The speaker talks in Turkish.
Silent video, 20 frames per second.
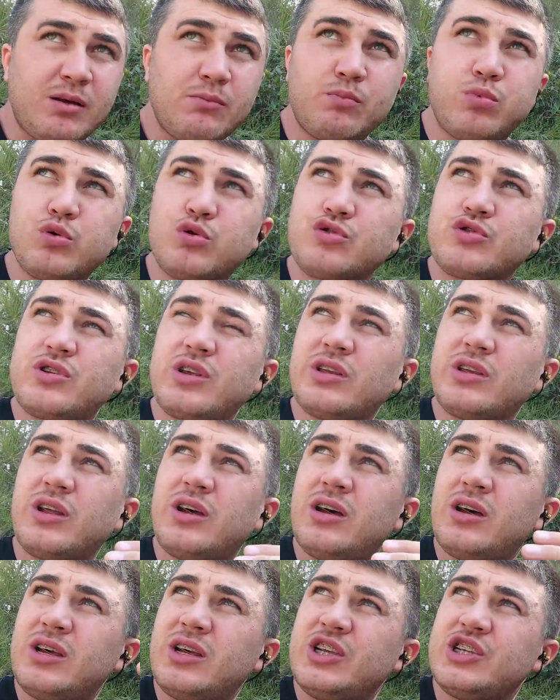
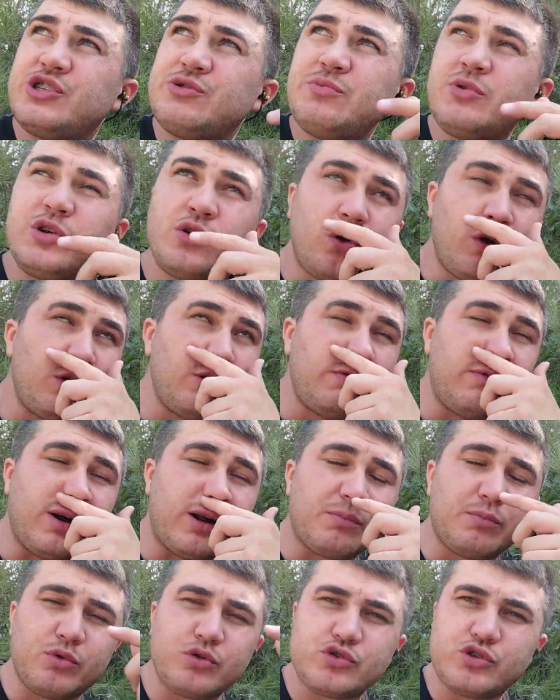Bursa'da İzmir yolu
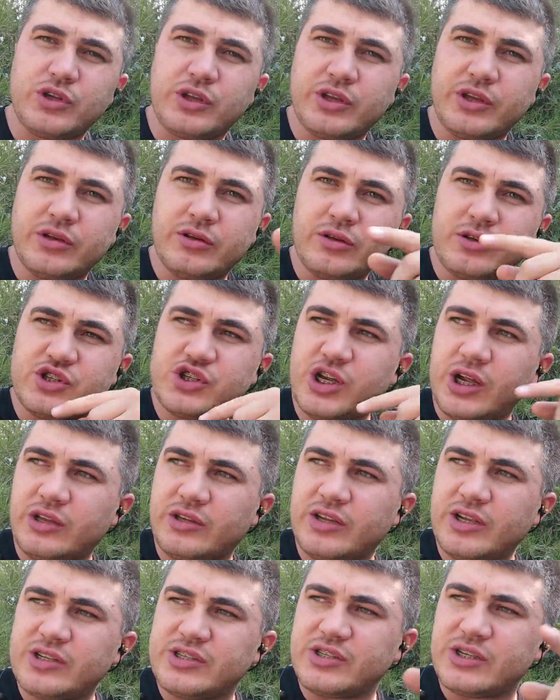var. Bursa'nın
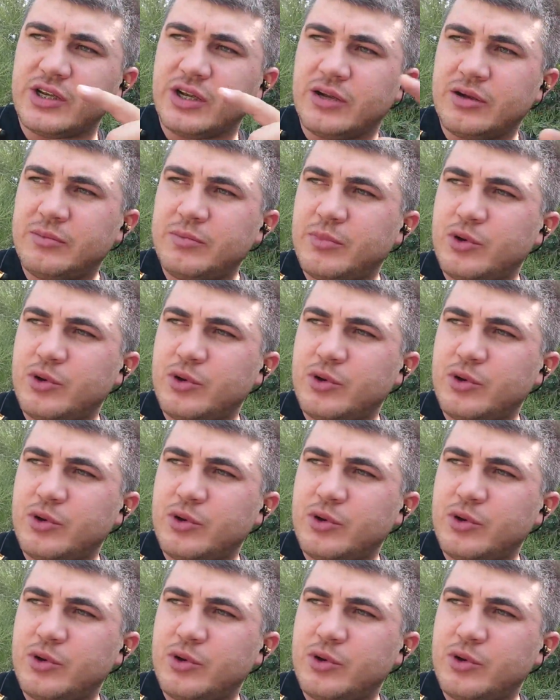caddesi.